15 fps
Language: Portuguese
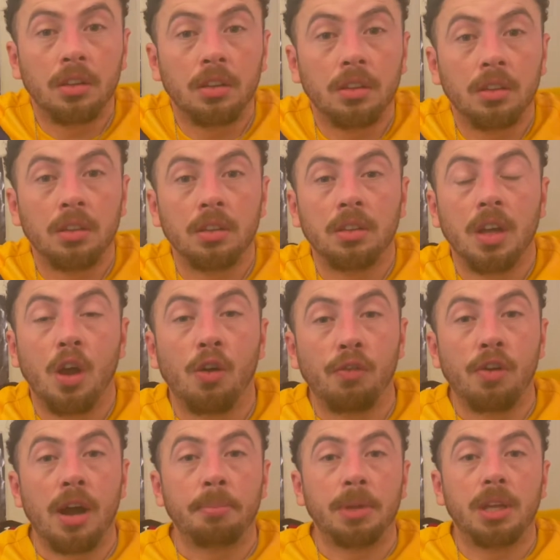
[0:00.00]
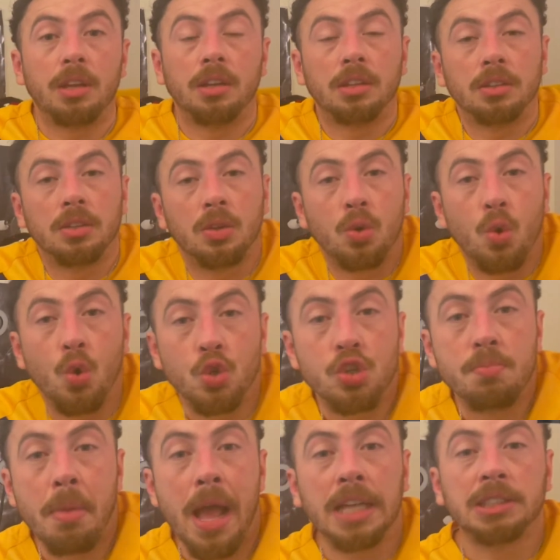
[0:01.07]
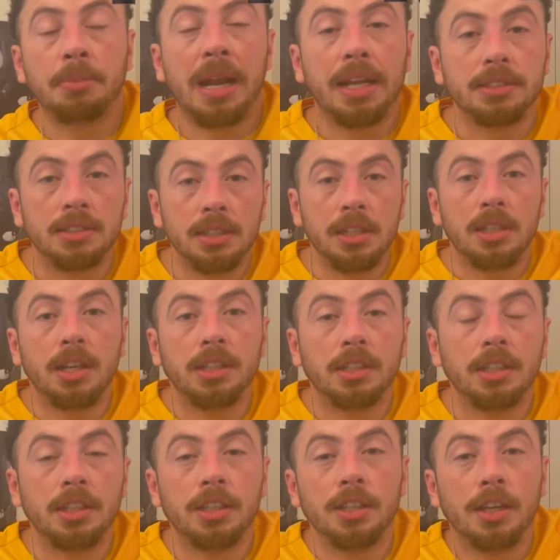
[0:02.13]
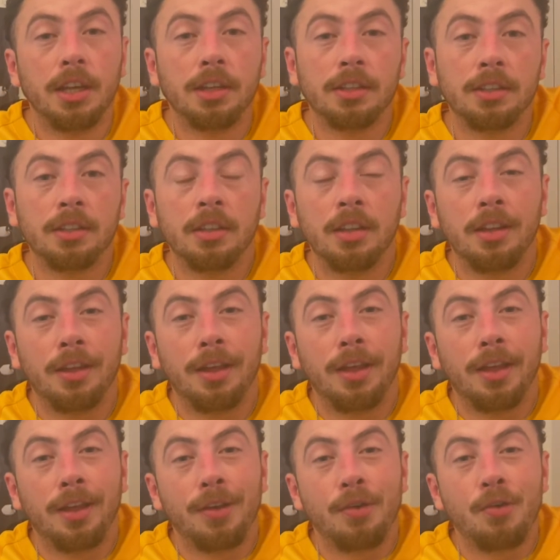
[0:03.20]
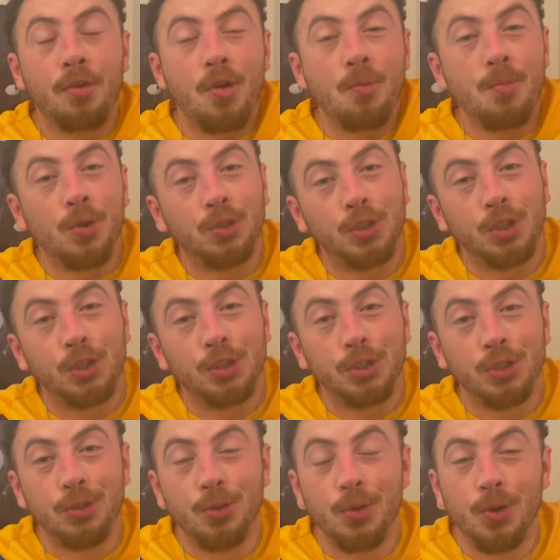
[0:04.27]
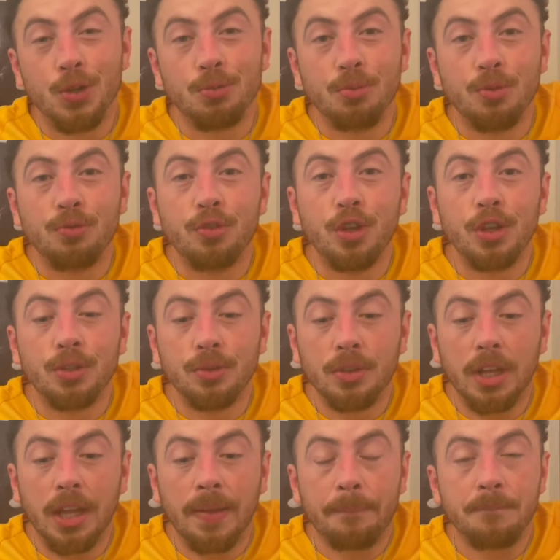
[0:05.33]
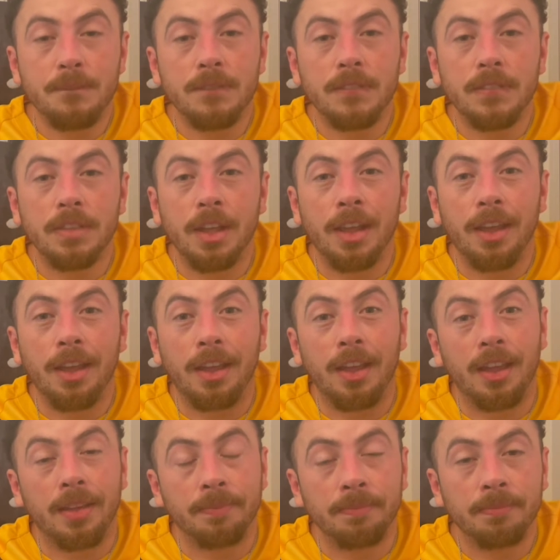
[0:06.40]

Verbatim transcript: Então, família, Coach Max Brasília aqui. Como eu disse no último vídeo, né? É...